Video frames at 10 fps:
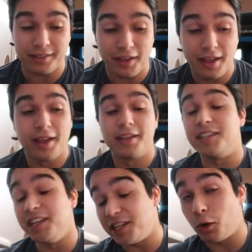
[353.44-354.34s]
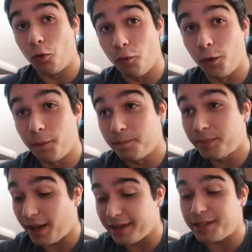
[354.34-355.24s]
hit, c'est ici qu'on le veut.
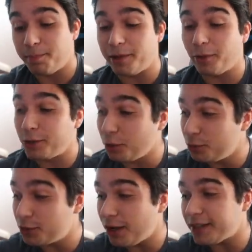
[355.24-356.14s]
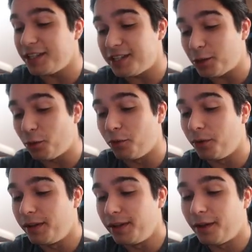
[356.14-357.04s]
Hein, c'est pas dans les autres boosters, c'est ici qu'on le
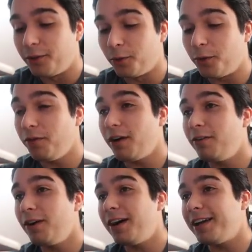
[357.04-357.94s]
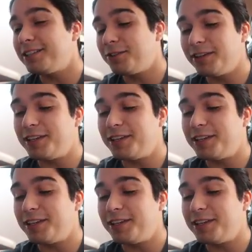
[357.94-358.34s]
veut. Donc on va voir, est-ce que